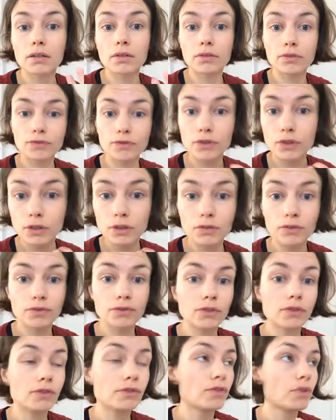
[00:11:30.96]
e, wy,
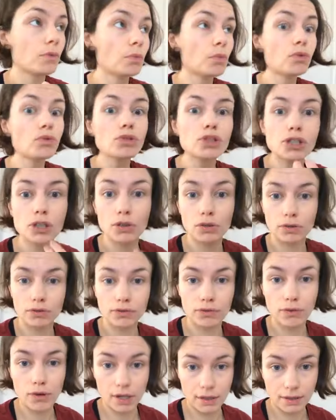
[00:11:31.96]
wy, wymusi od
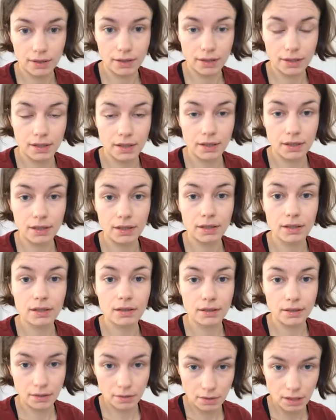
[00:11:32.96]
władcy,
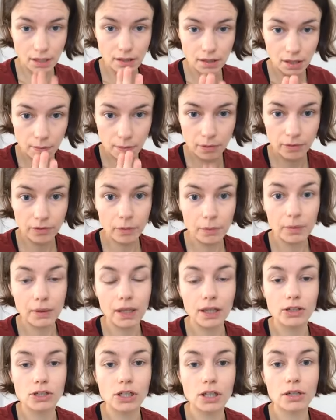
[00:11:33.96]
zaraz powiemy
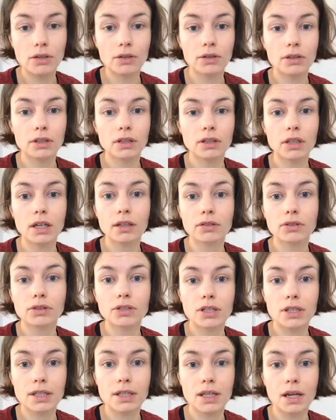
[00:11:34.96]
dlaczego i jak to
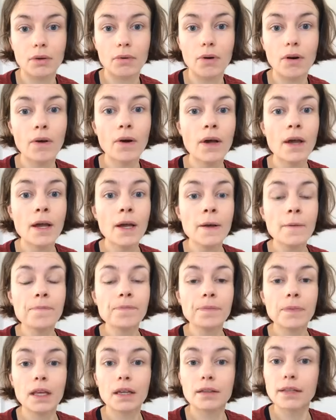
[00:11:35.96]
się stało,
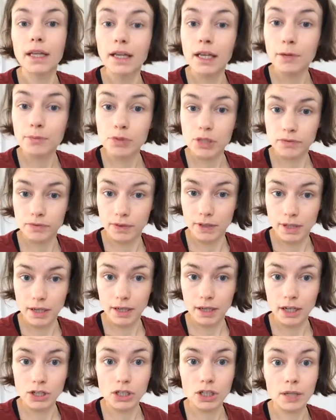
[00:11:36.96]
takie
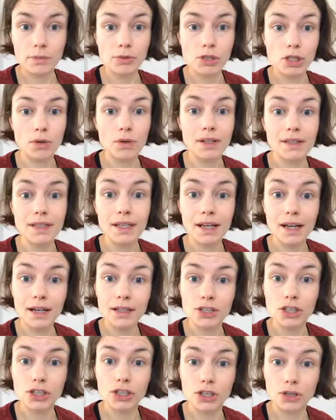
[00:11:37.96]
przywileje, że na przykład
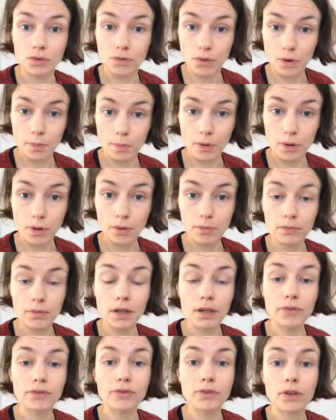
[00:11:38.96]
zakaże się chłopom
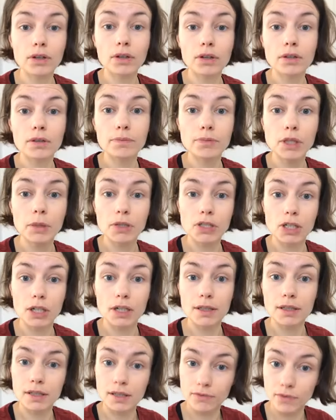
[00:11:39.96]
e,
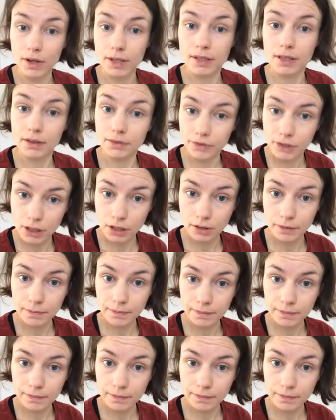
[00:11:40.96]
przemieszczania ze własnej wsi.